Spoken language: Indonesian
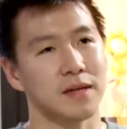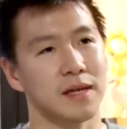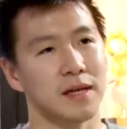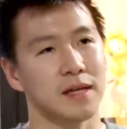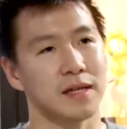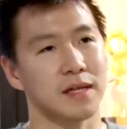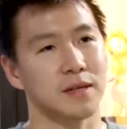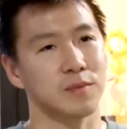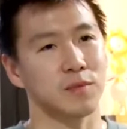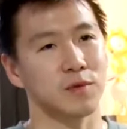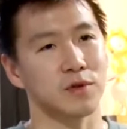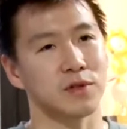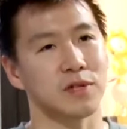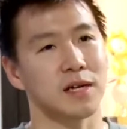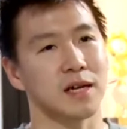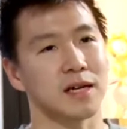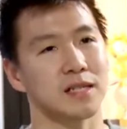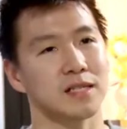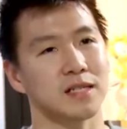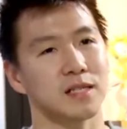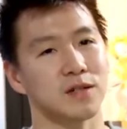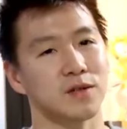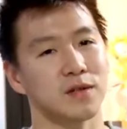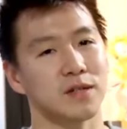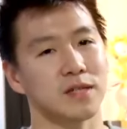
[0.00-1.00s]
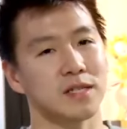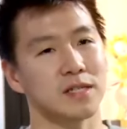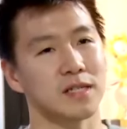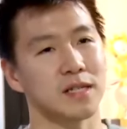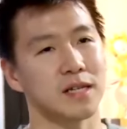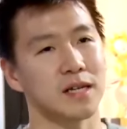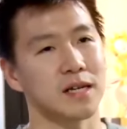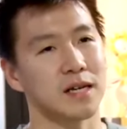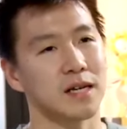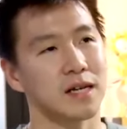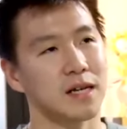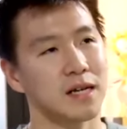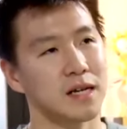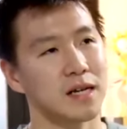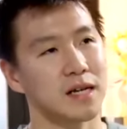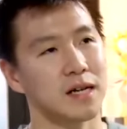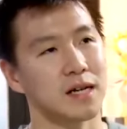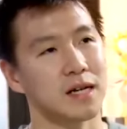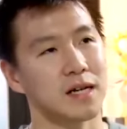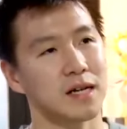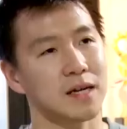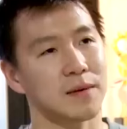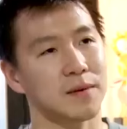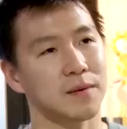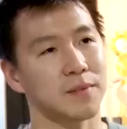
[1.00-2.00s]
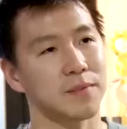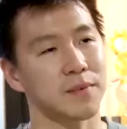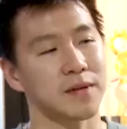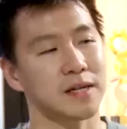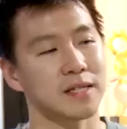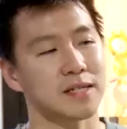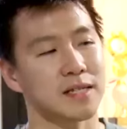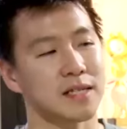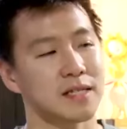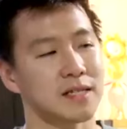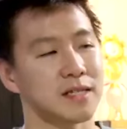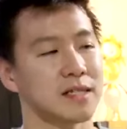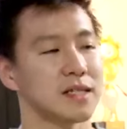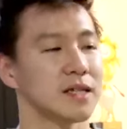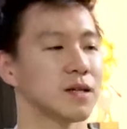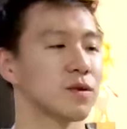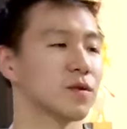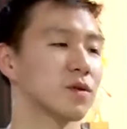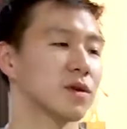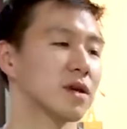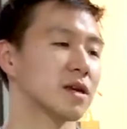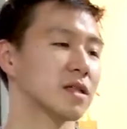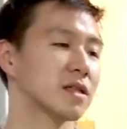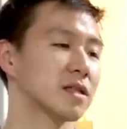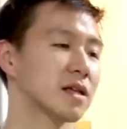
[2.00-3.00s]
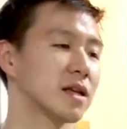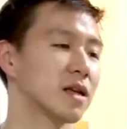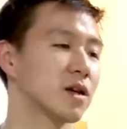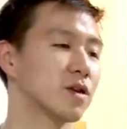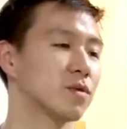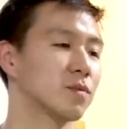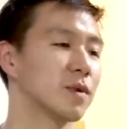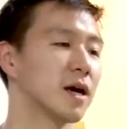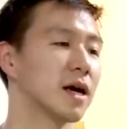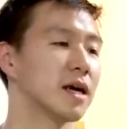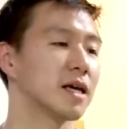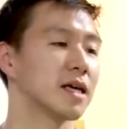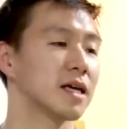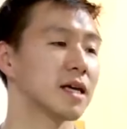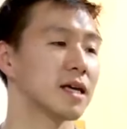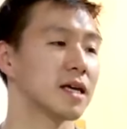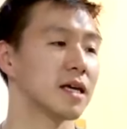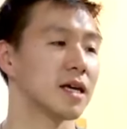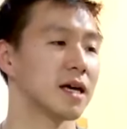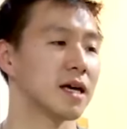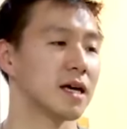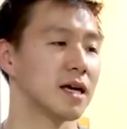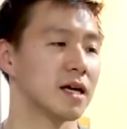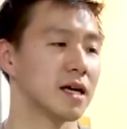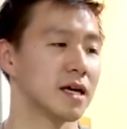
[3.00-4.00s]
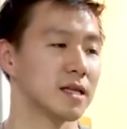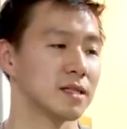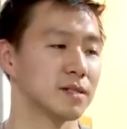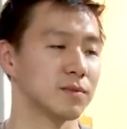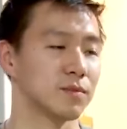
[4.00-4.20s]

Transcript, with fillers: ya di bulu tangkis Indonesia prestasinya kurang terlalu baik ya